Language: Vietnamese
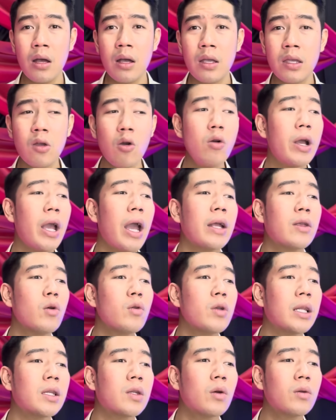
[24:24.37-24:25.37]
Chú kìa, chú
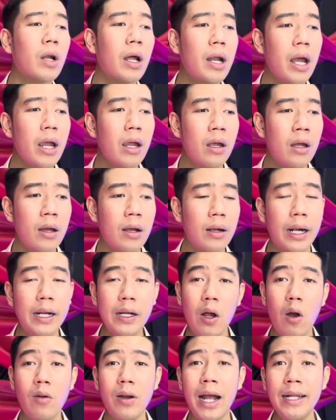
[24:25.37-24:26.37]
nhìn xuống đó đi, cái
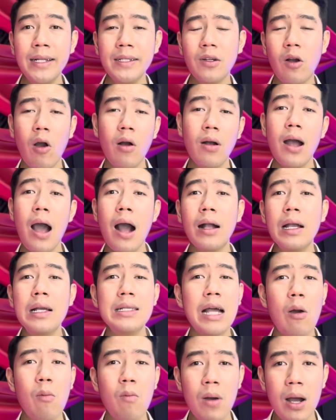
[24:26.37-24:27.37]
đòn gánh con rớt dưới
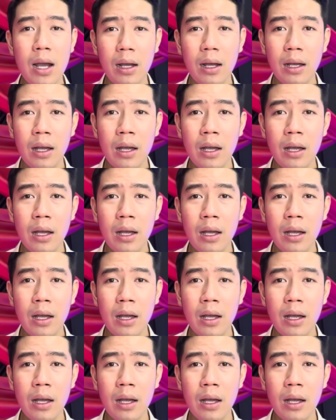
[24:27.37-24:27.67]
sông á.